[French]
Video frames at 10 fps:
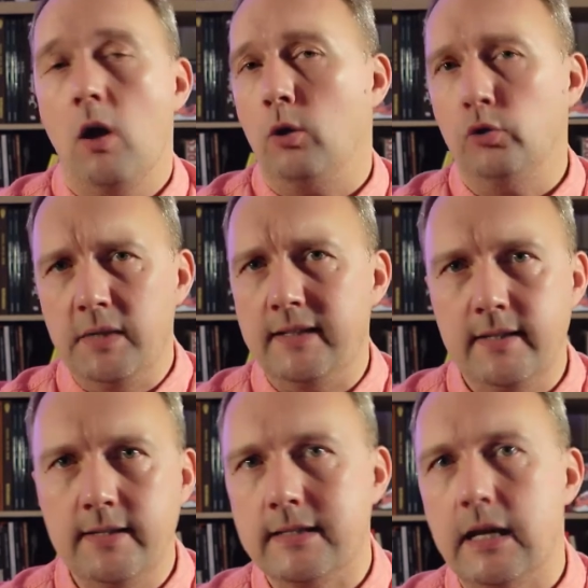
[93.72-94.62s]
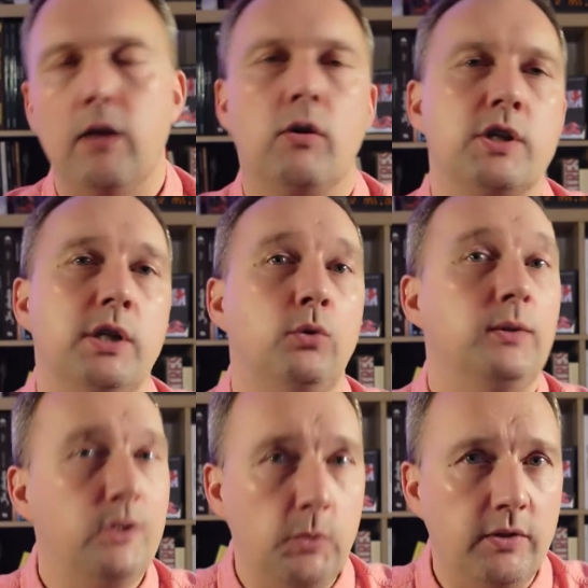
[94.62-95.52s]
En 2006, alors âgée de
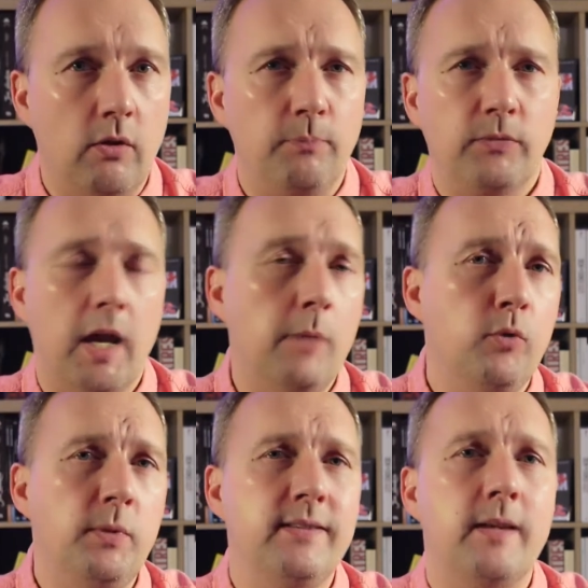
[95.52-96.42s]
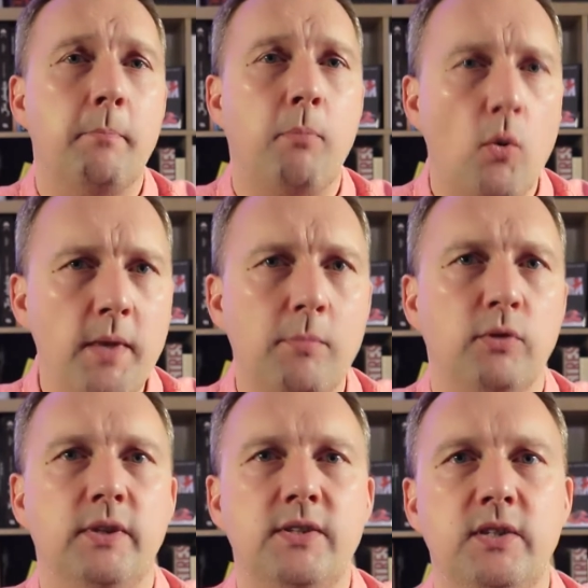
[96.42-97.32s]
18 ans, elle publie sa première
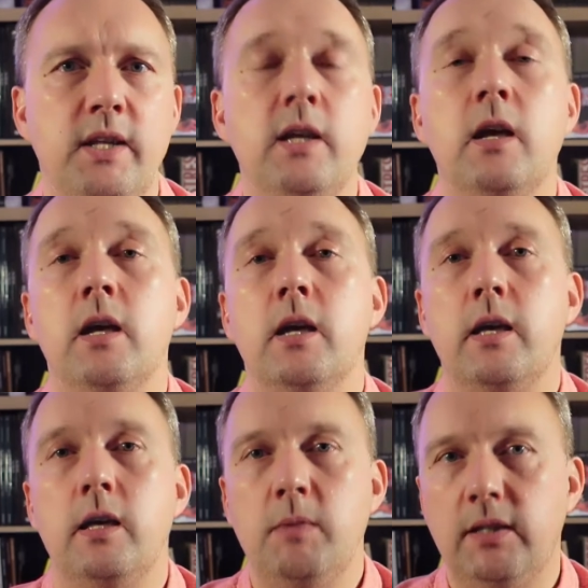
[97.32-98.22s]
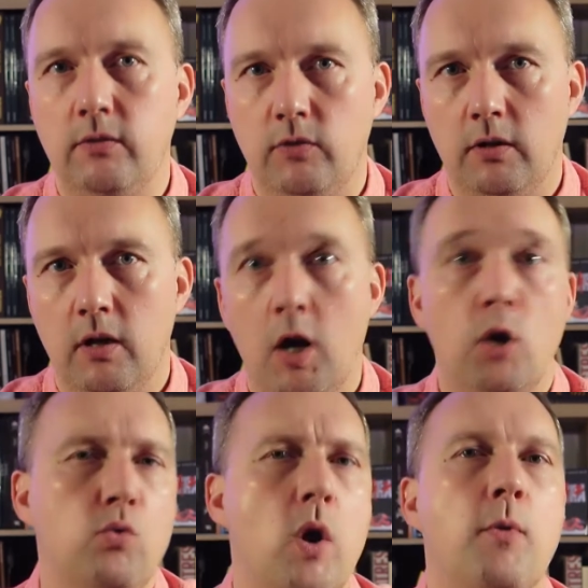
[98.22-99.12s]
bande dessinée, Aimé TV,
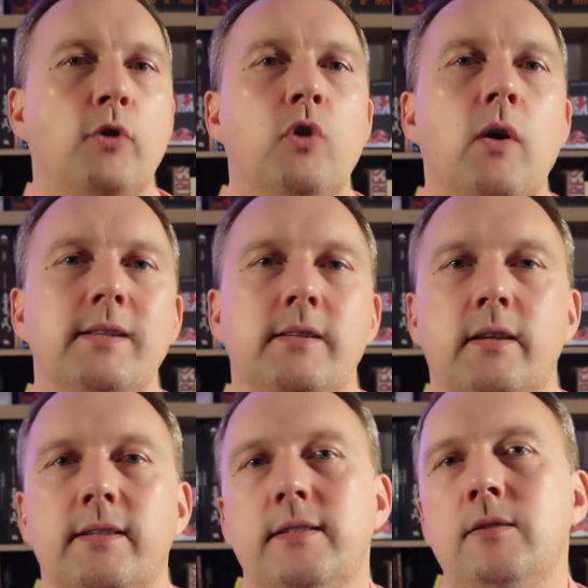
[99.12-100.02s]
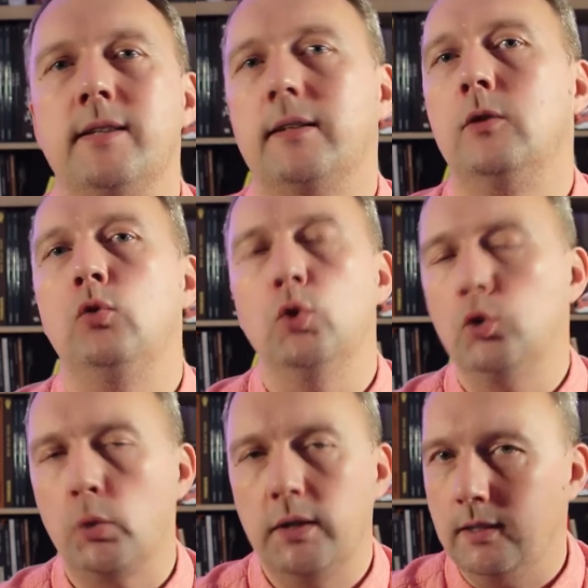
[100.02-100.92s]
lui apportant ainsi une certaine
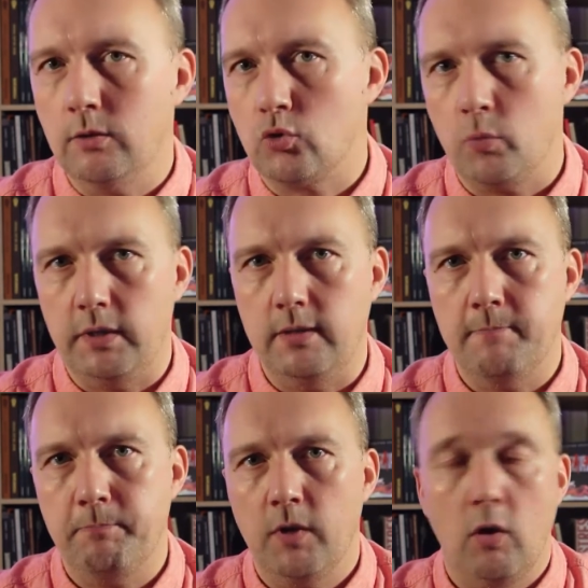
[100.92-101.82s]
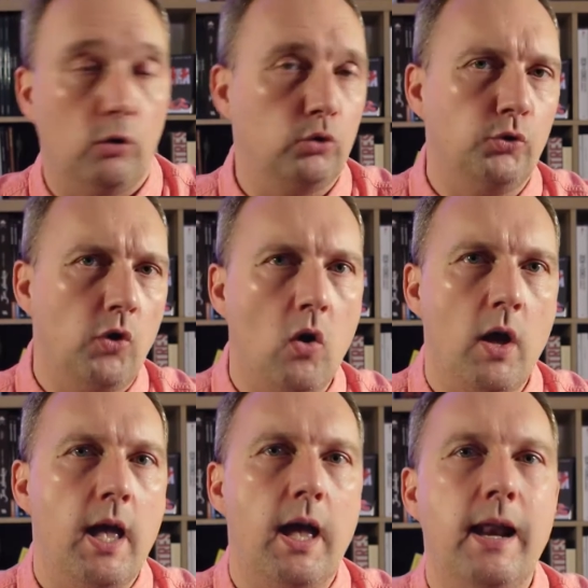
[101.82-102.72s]
notoriété dans son pays. Entre-temps,
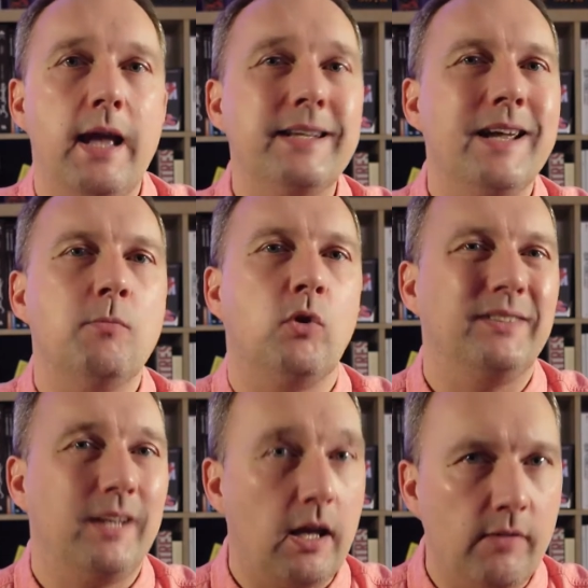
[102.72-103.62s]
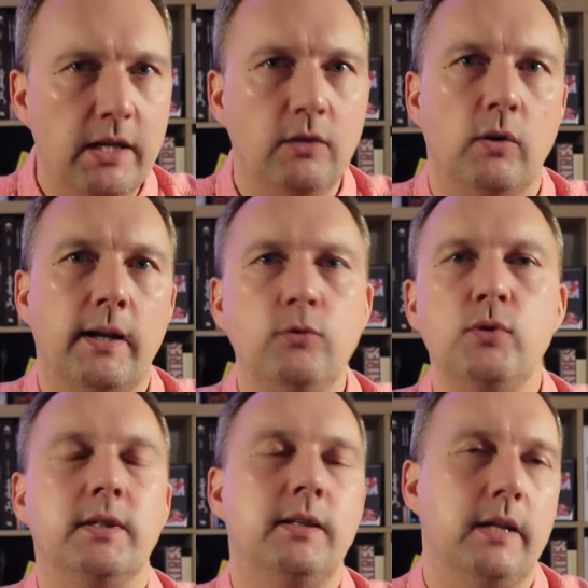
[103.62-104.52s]
elle a également travaillé dans
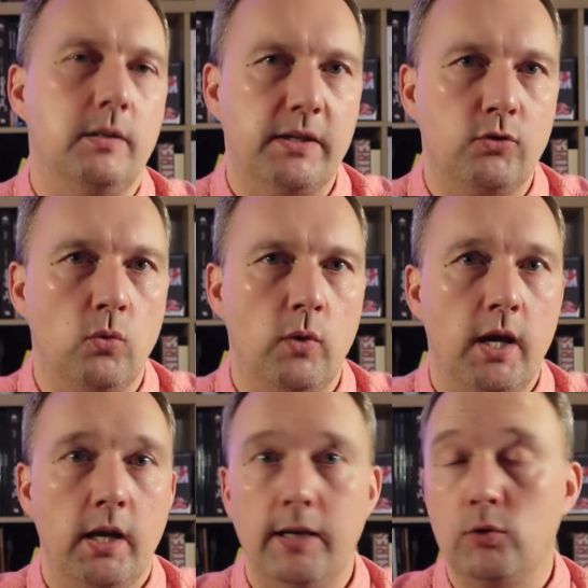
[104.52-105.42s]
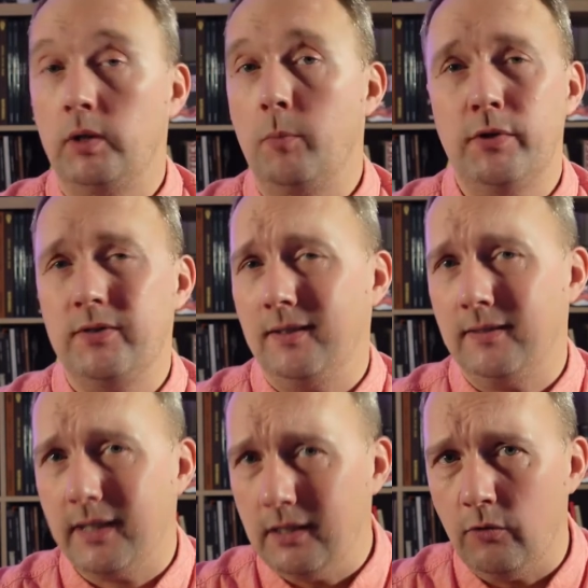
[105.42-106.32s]
l'industrie de l'animation et sur des postes
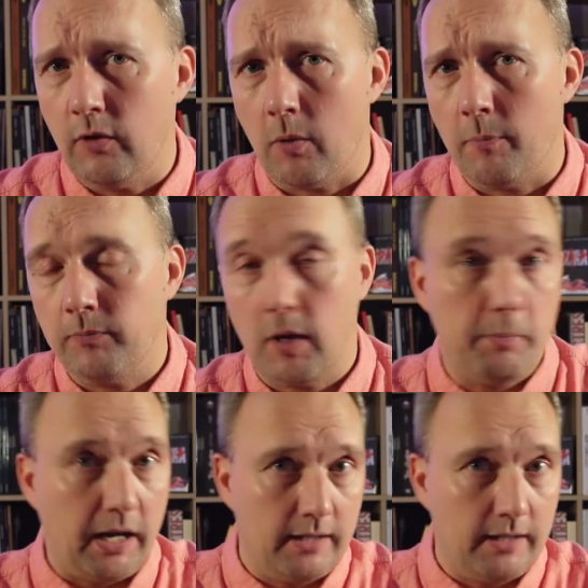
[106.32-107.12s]
très différents. Par